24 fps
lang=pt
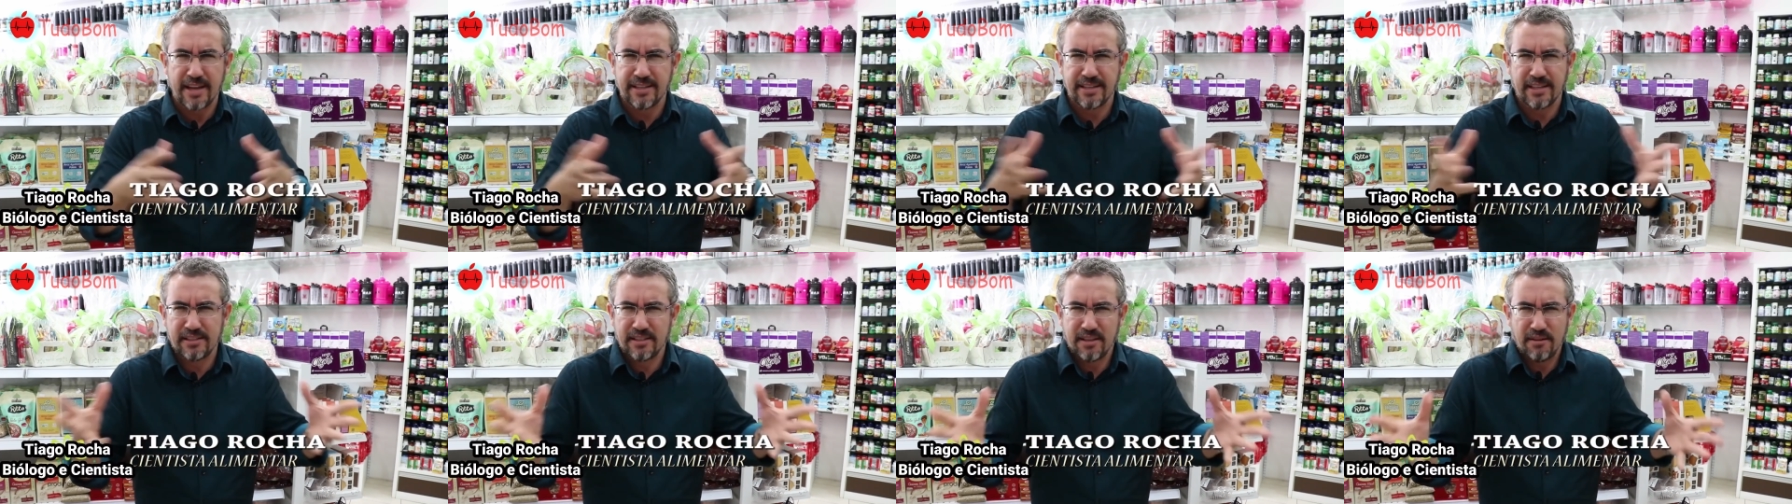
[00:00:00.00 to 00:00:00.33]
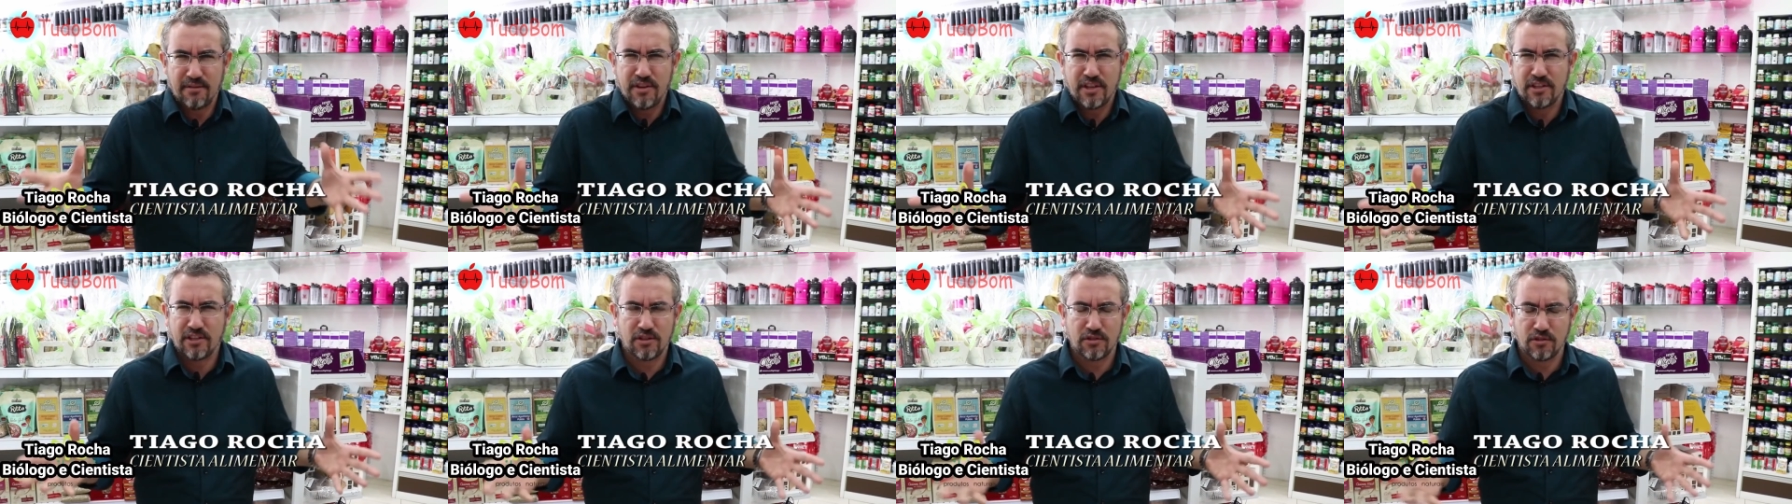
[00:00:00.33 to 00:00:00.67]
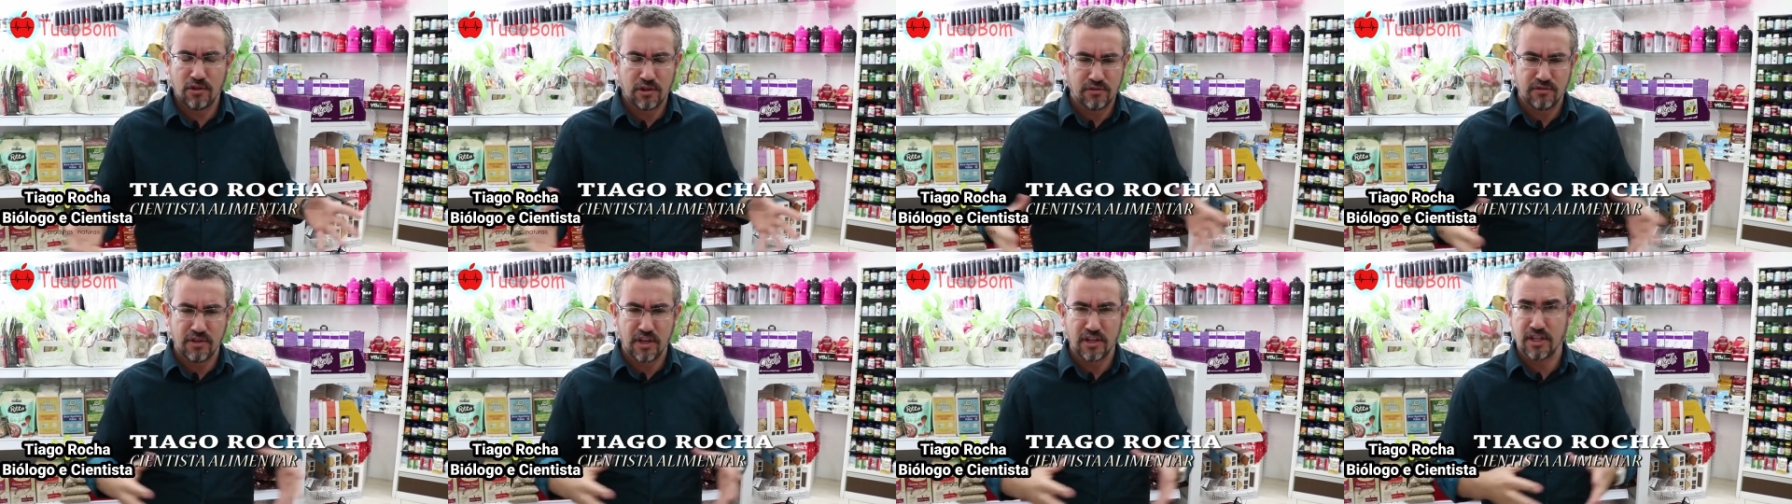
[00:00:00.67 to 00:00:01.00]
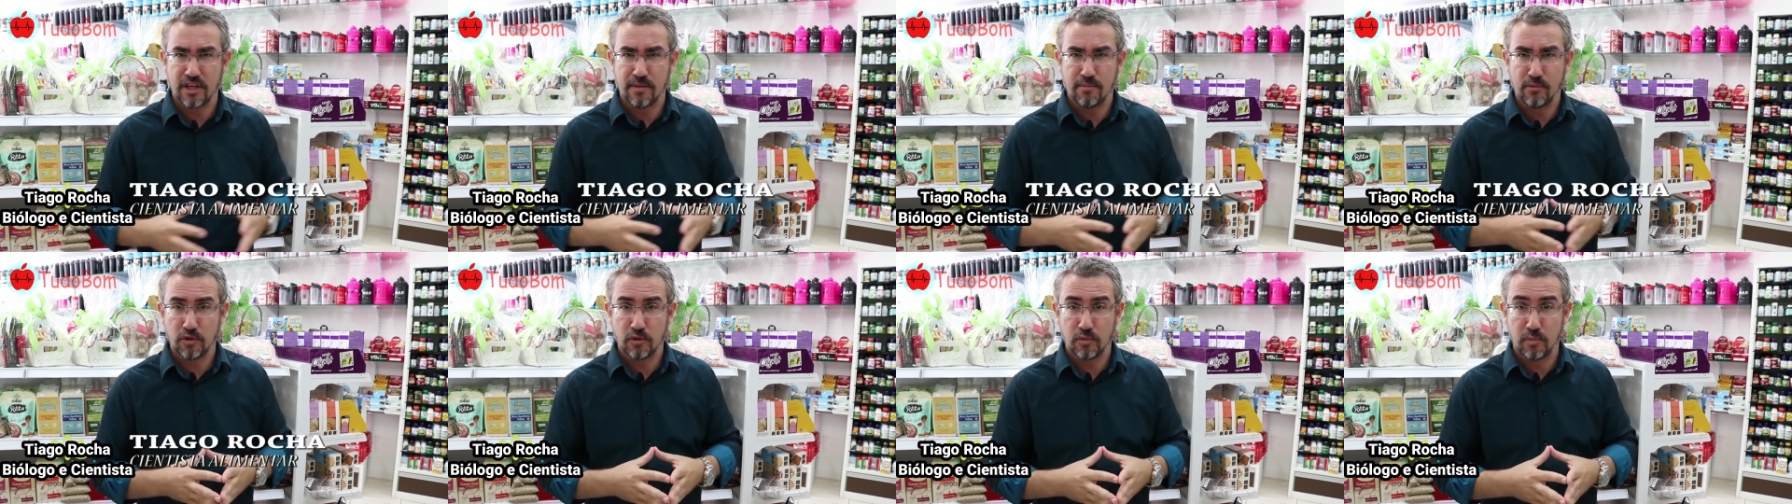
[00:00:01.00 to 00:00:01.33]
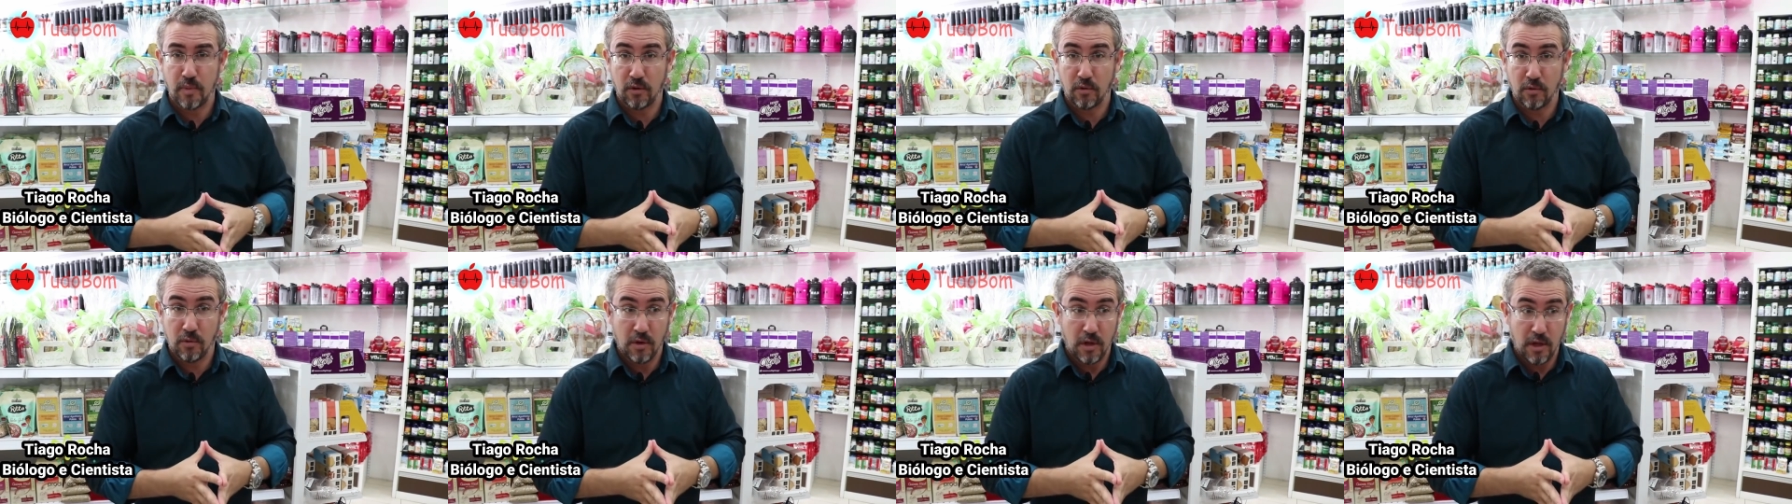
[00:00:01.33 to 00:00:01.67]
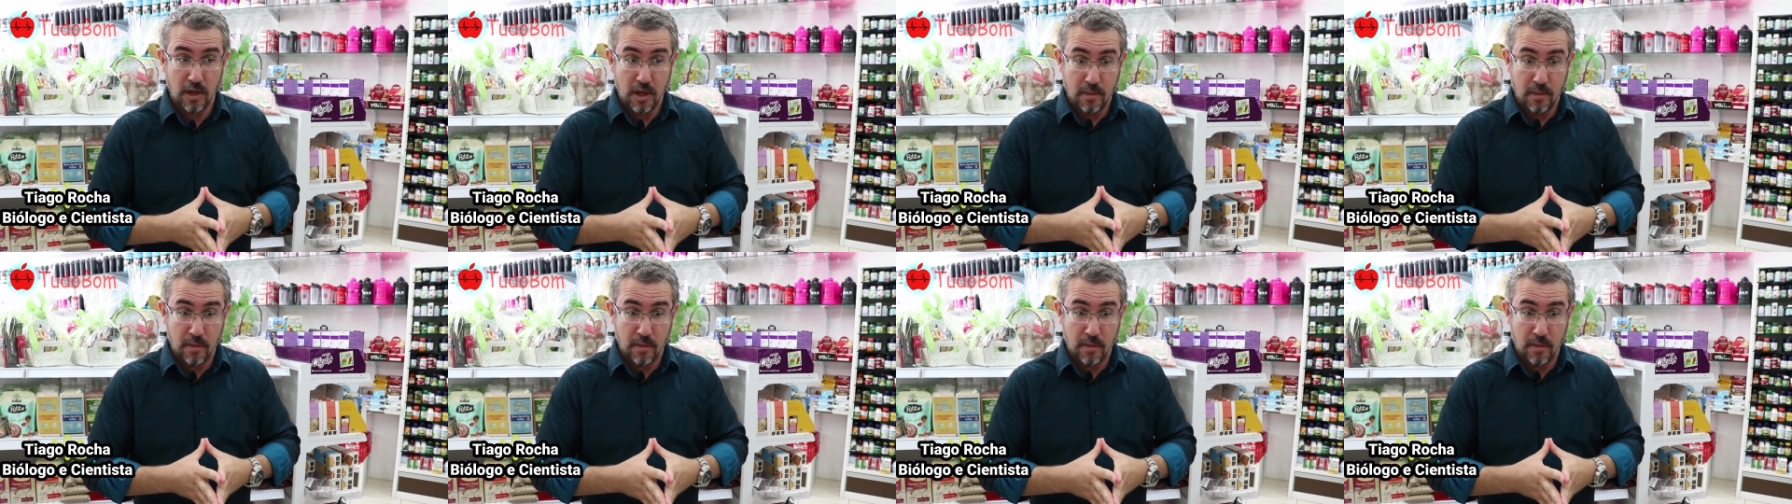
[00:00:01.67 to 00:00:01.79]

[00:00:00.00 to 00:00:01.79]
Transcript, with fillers: das TVs que nós viajamos pelo,